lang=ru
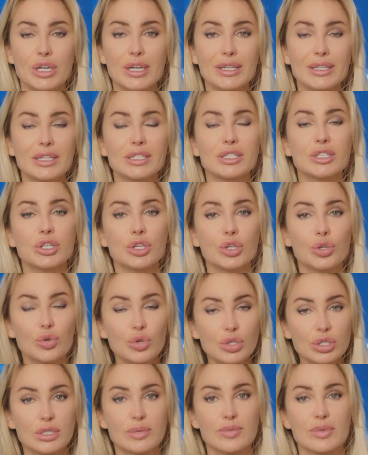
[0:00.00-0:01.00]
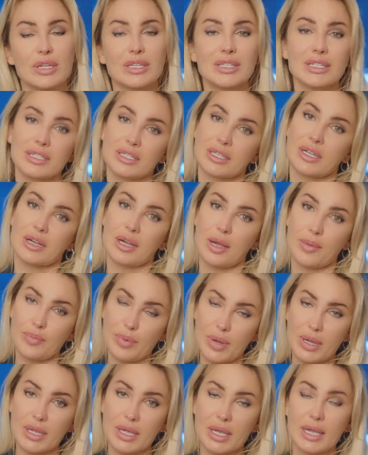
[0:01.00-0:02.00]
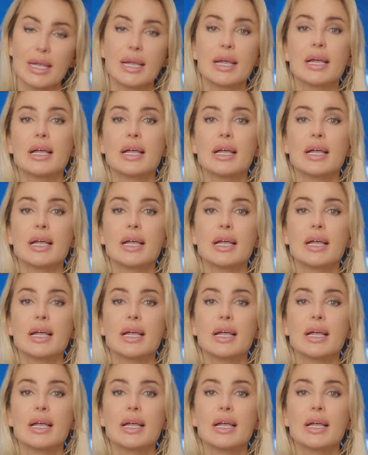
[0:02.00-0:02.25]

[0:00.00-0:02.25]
Это серьезная медицинская компания,